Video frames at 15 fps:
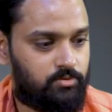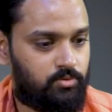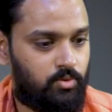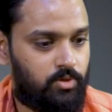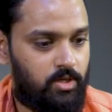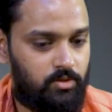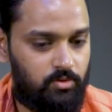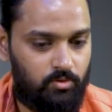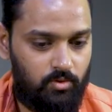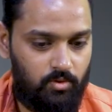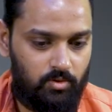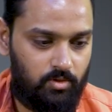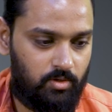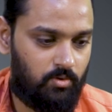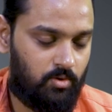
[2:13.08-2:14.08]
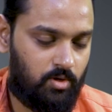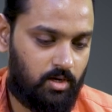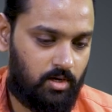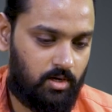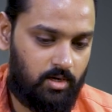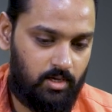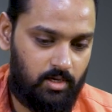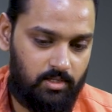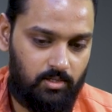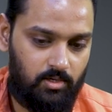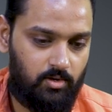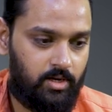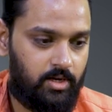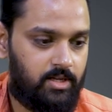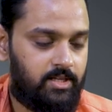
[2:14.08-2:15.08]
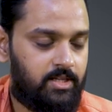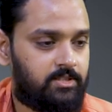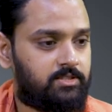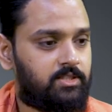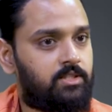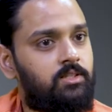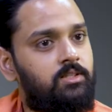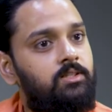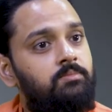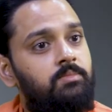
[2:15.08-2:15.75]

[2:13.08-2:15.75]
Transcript: సో ఎందుకో ఒక ఇదిలో అండి నిక్సన్